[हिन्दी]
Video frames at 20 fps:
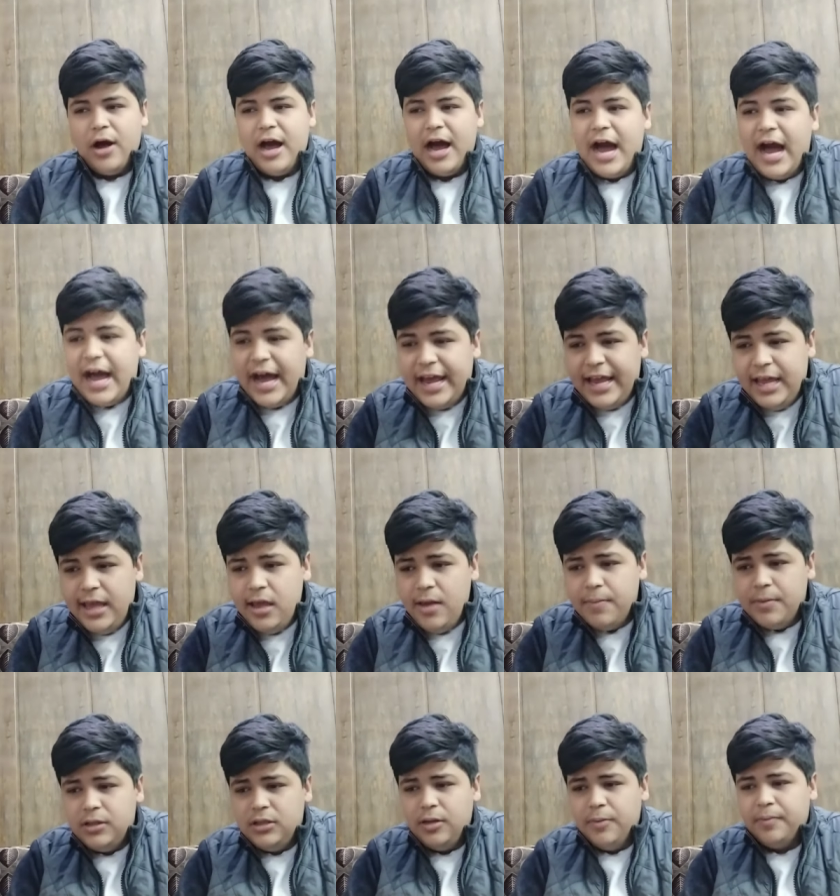
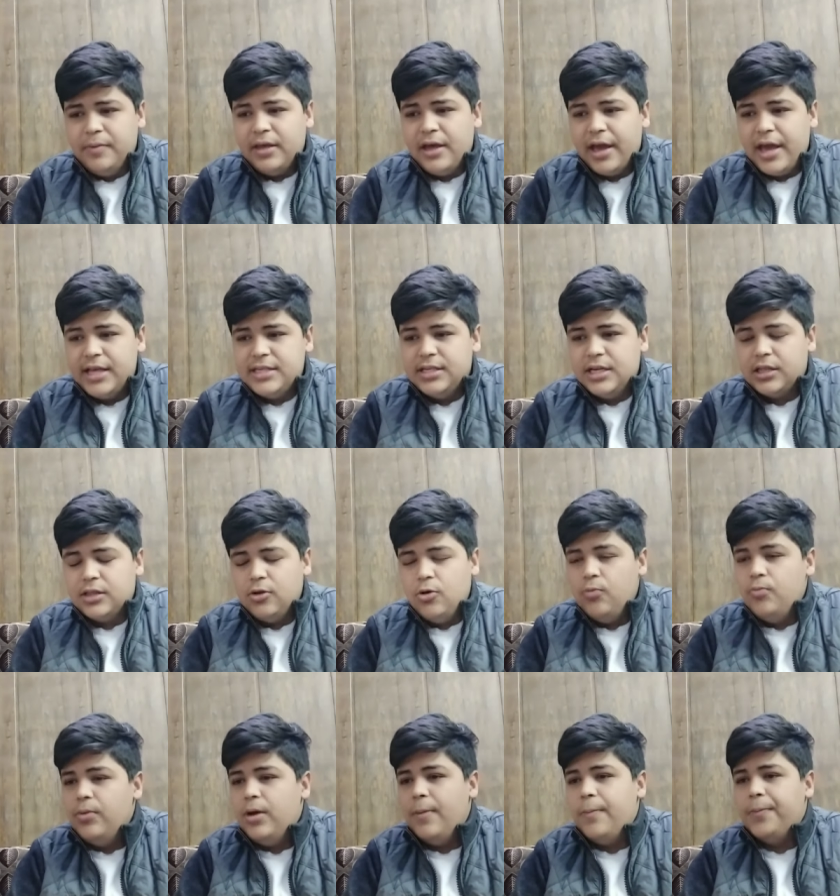हाई मतलब क्या कह सकता
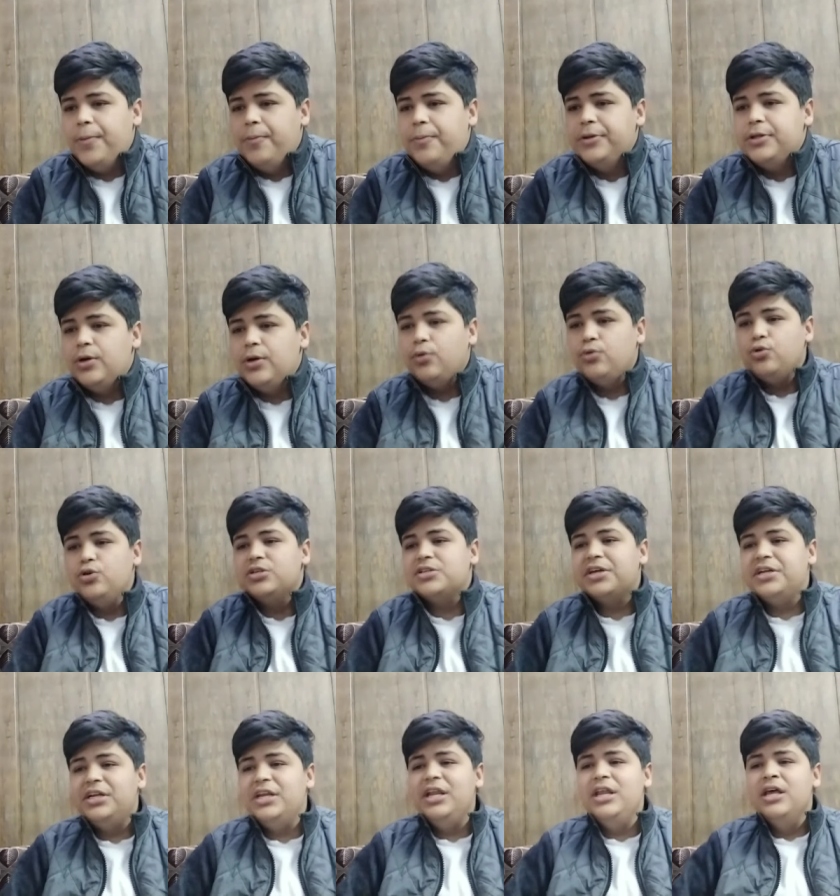हूँ मैं आपको बताऊँ तो
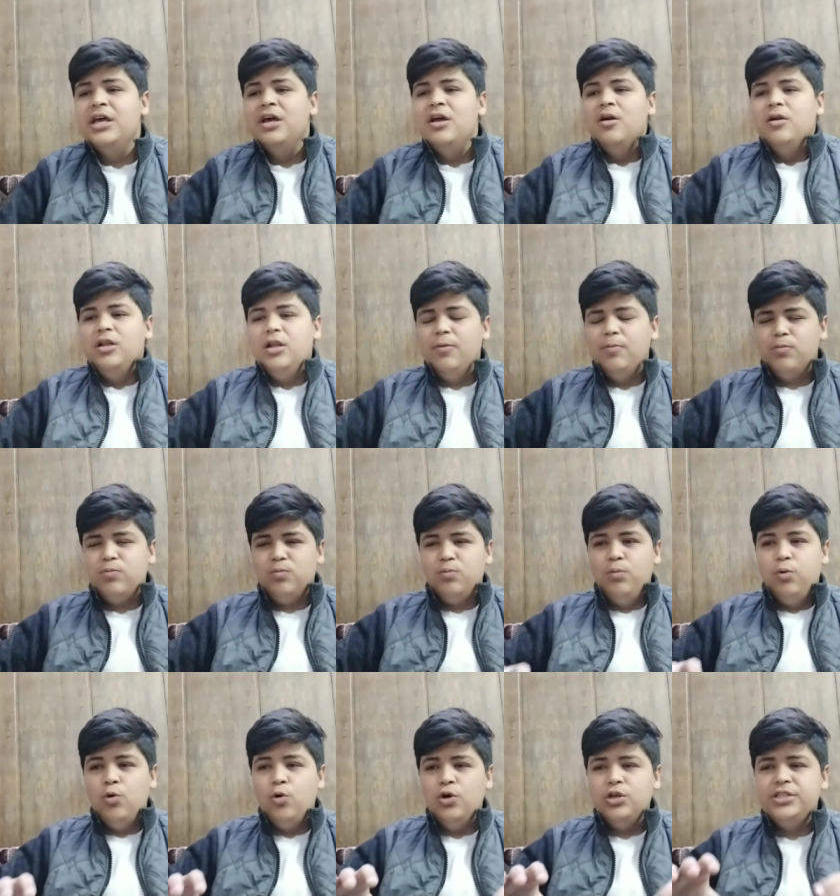इसके अंदर मतलब
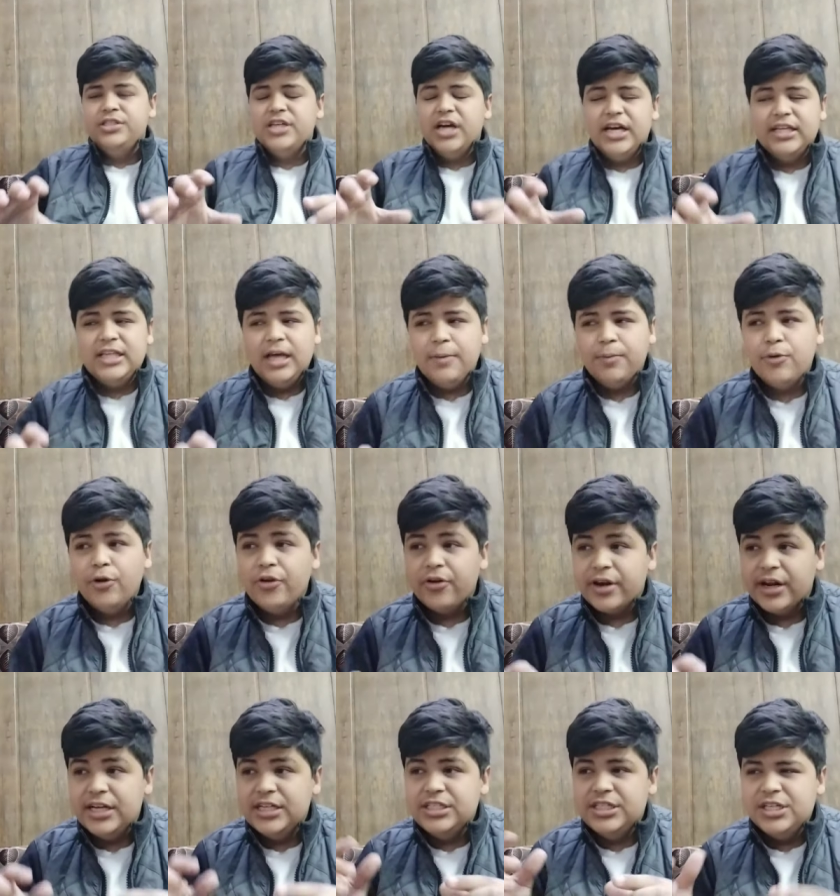बहुत ज़्यादा आपको
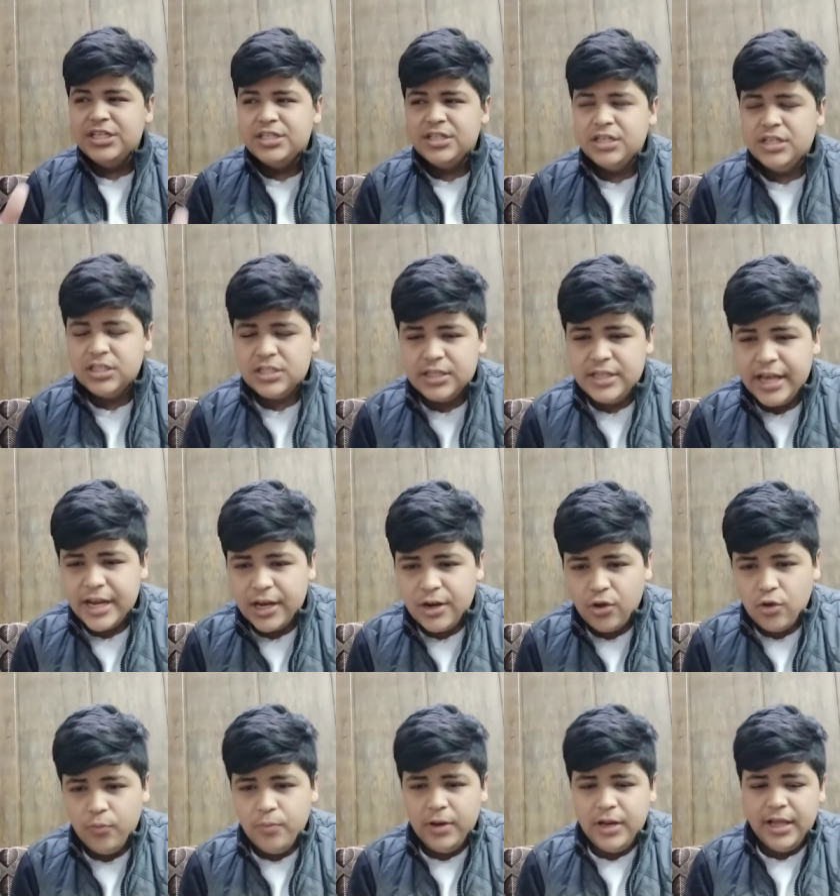ट्रांजिशंस
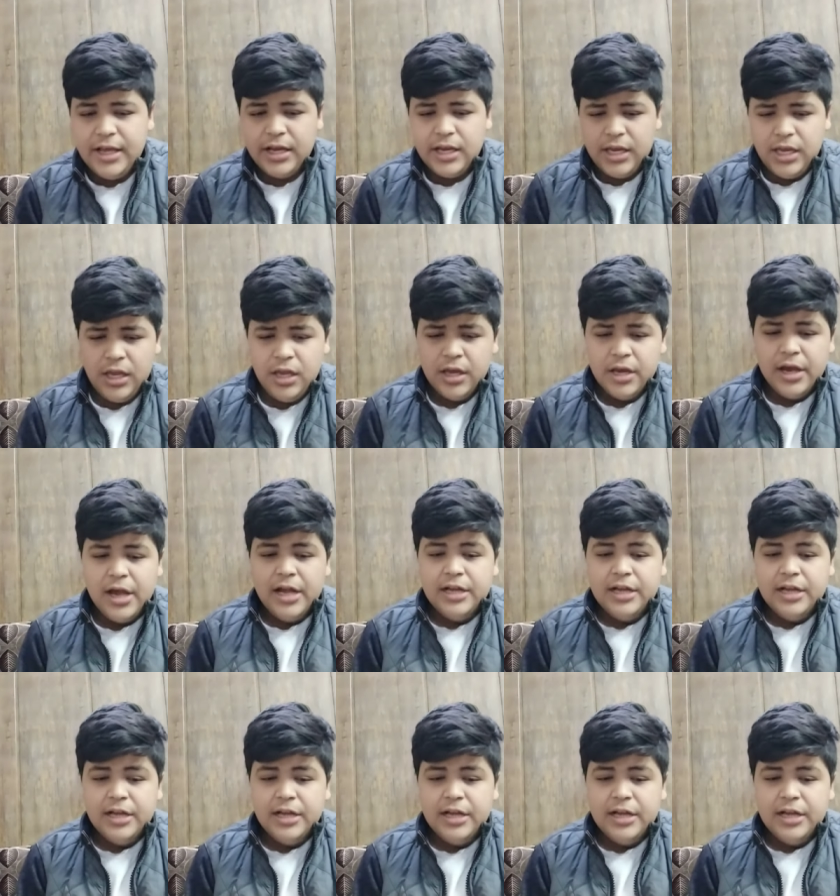देखने को मिलेंगी